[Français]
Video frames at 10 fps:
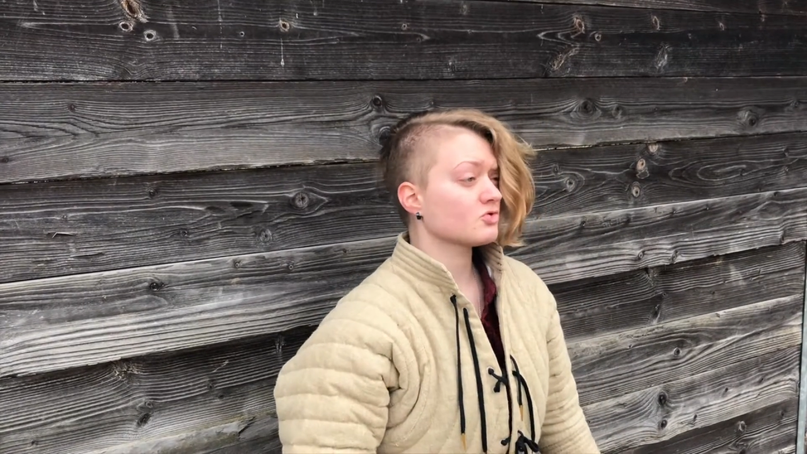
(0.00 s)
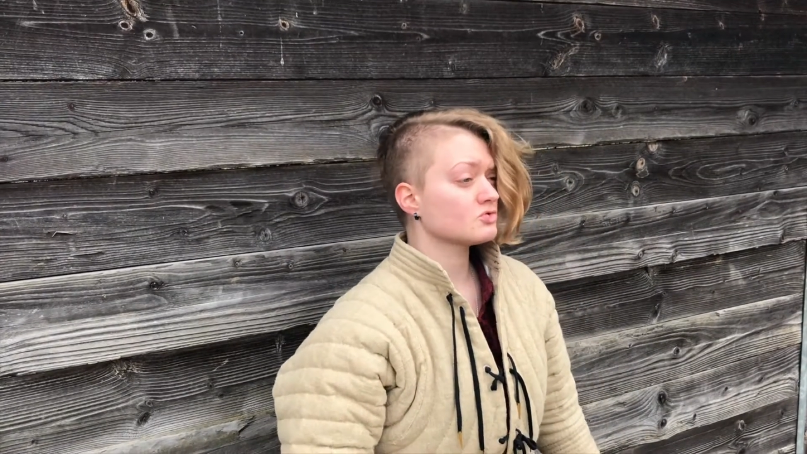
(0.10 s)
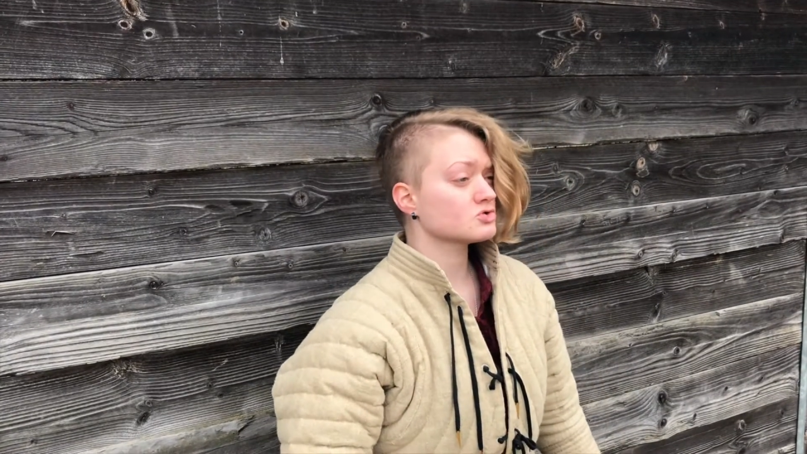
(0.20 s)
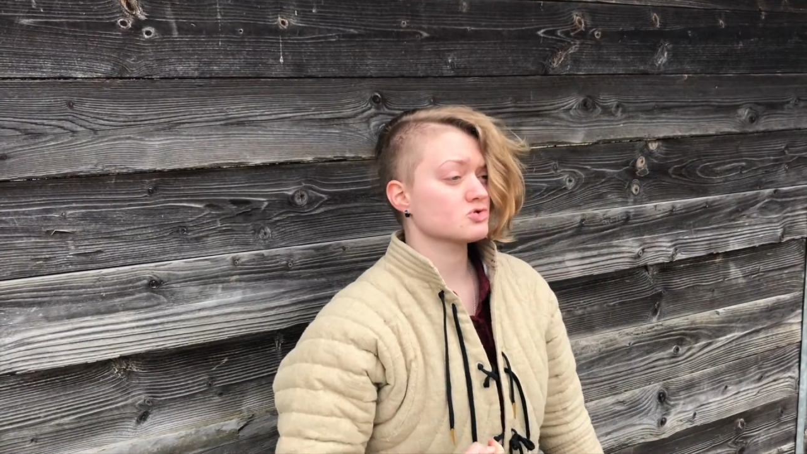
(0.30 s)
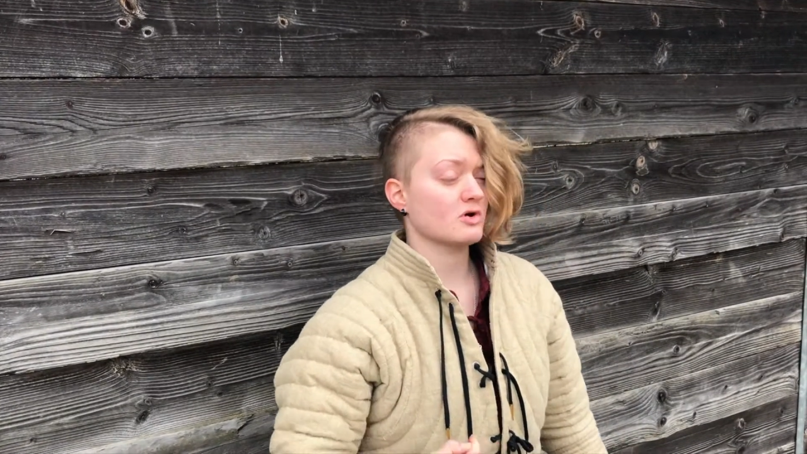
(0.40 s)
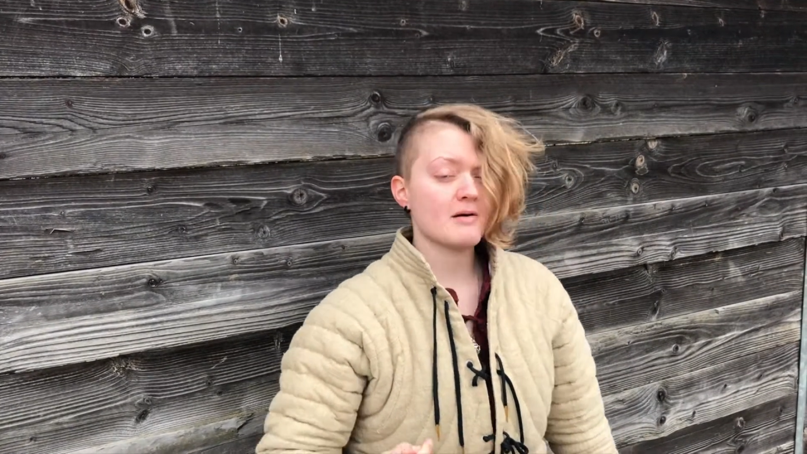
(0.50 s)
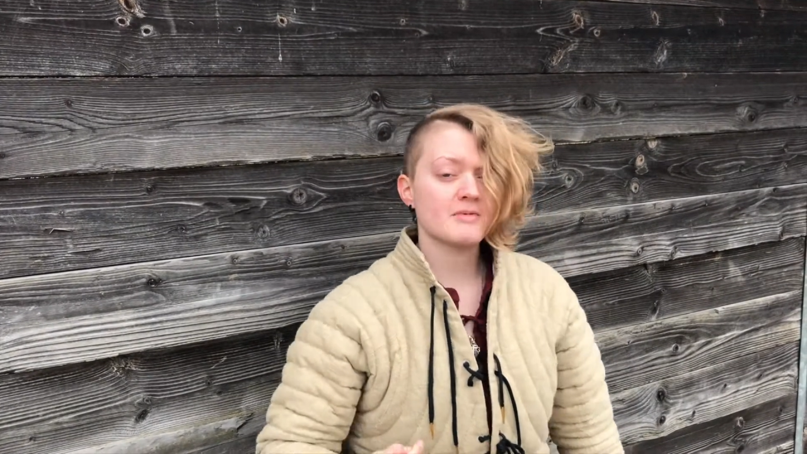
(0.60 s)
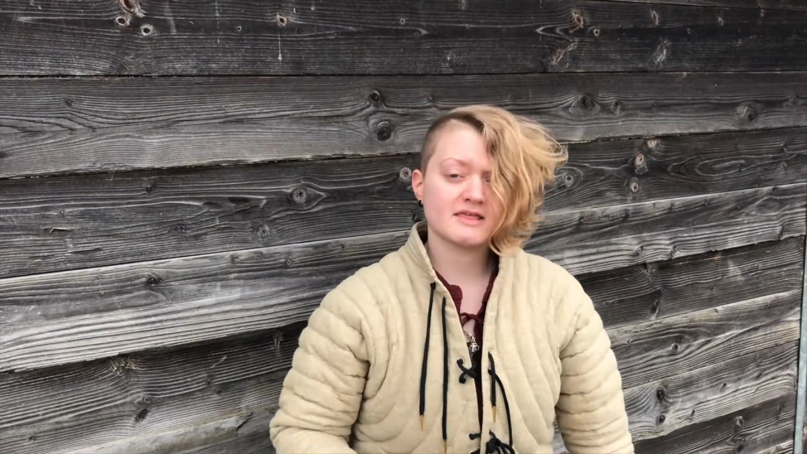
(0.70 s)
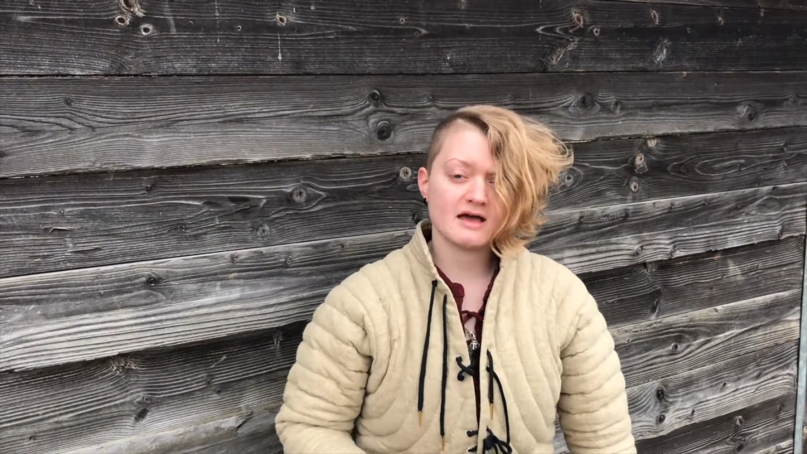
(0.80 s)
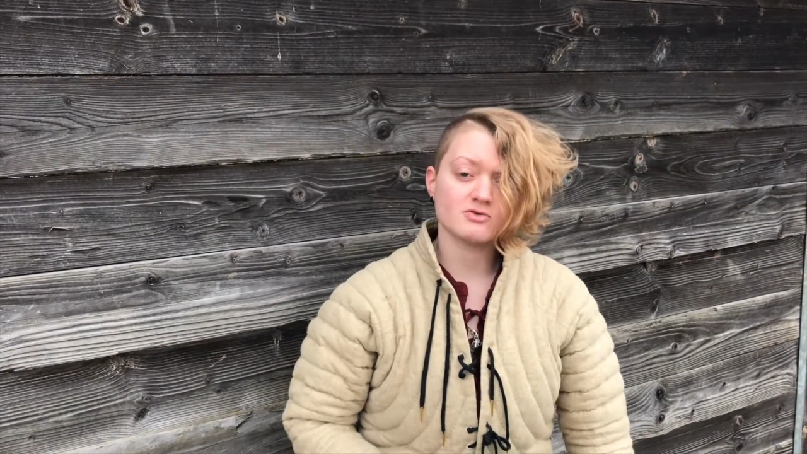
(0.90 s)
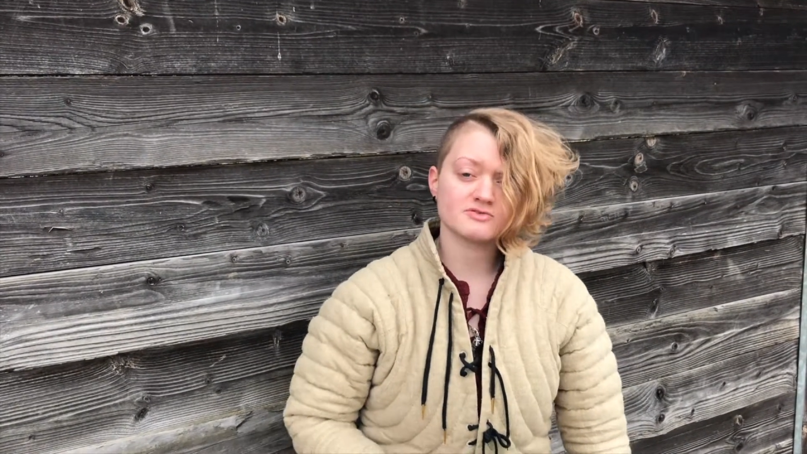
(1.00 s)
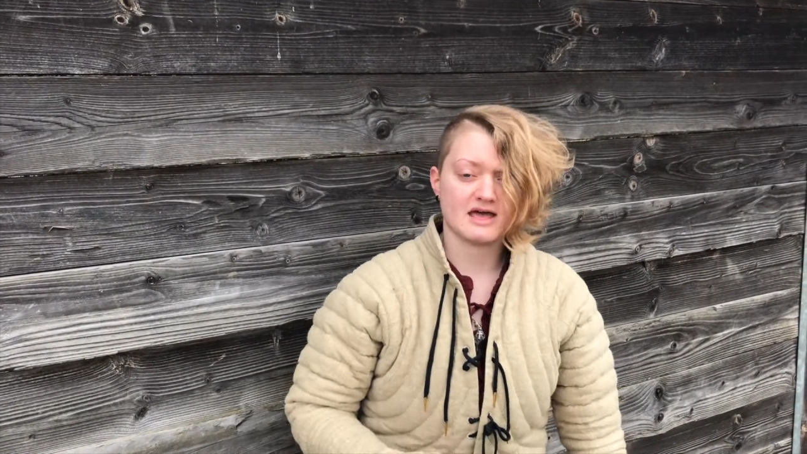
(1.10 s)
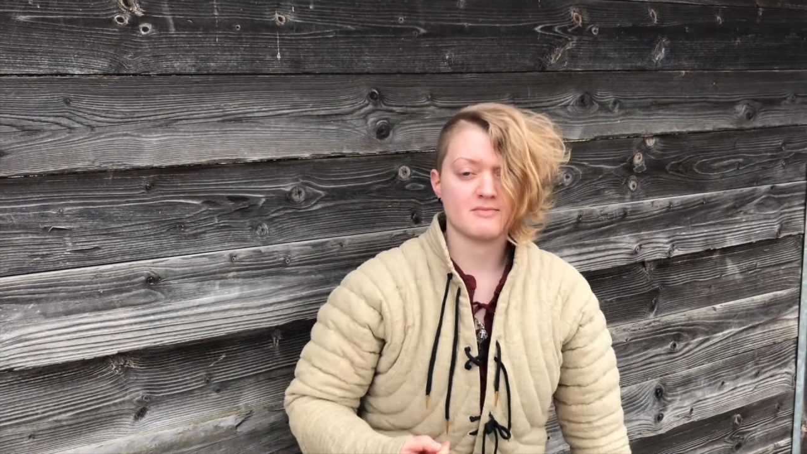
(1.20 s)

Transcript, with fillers: de nos jours 1m40